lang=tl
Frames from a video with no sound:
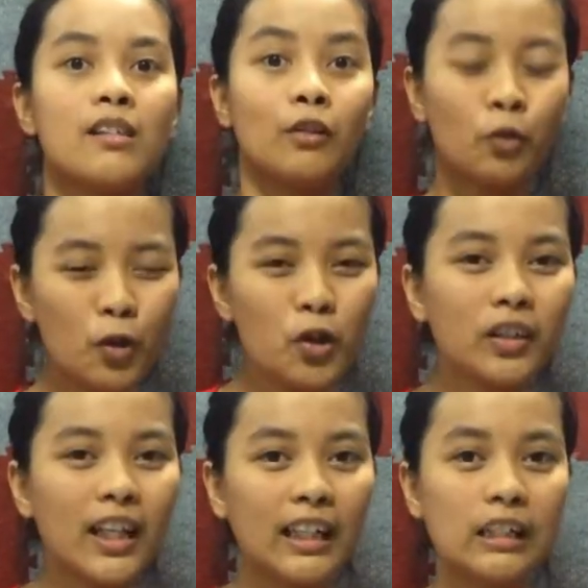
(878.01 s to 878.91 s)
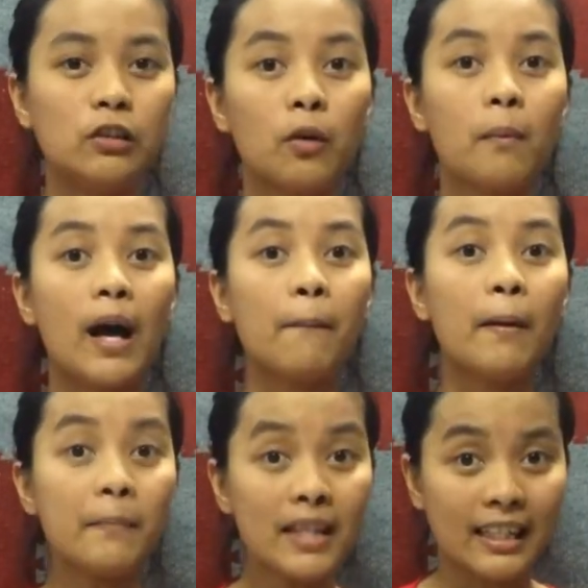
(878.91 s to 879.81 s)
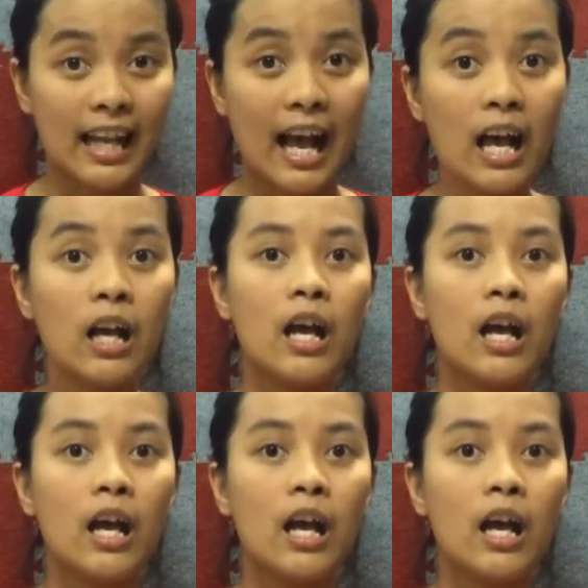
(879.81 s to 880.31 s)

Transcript: sa tulong ng inyong mga pamilya,